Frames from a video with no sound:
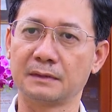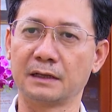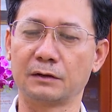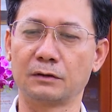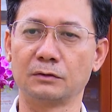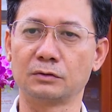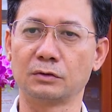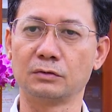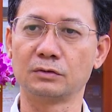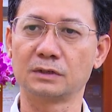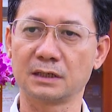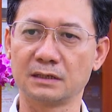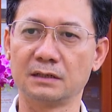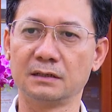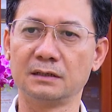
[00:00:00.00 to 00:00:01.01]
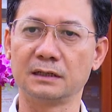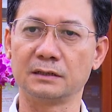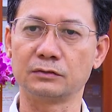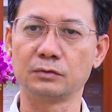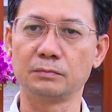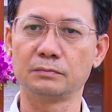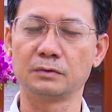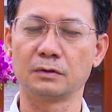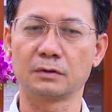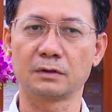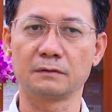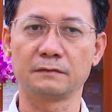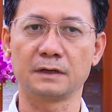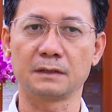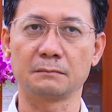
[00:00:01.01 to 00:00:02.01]
Đấy, con số rất lớn để giúp cho
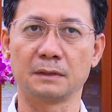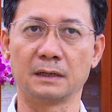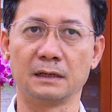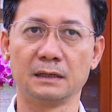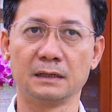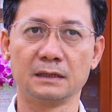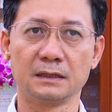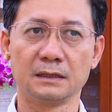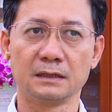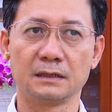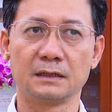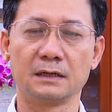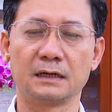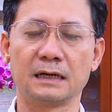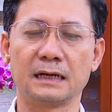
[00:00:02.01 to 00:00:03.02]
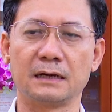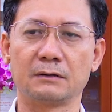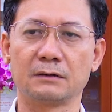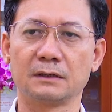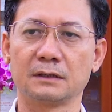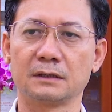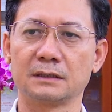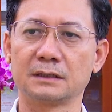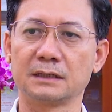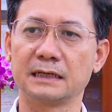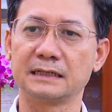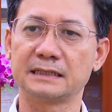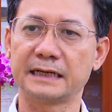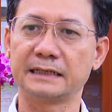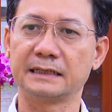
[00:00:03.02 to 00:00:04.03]
cái việc mà nâng cao cái cái sức
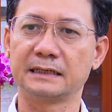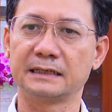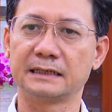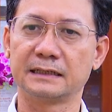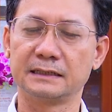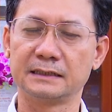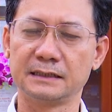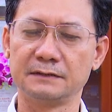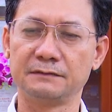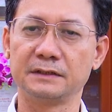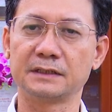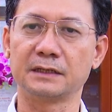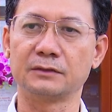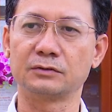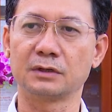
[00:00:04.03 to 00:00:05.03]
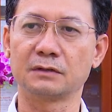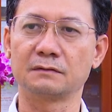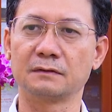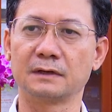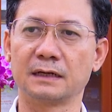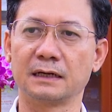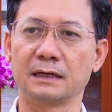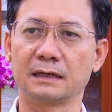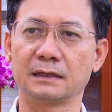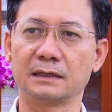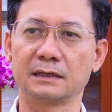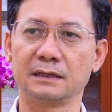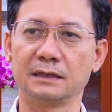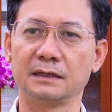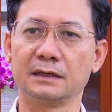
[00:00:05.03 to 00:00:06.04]
cạnh tranh, cái chi phí sản xuất và
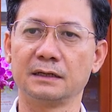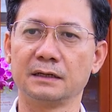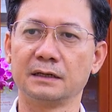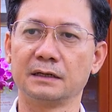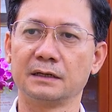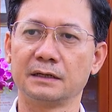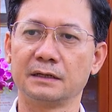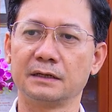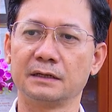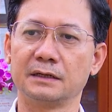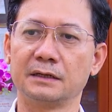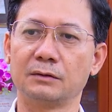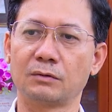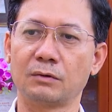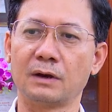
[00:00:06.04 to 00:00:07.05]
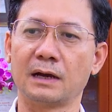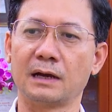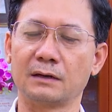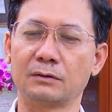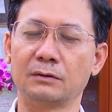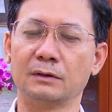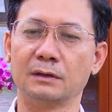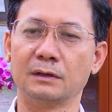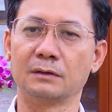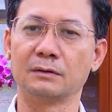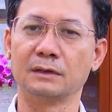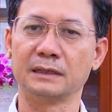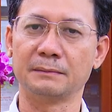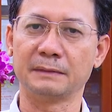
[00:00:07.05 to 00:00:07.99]
cái cái hiệu quả của của nhà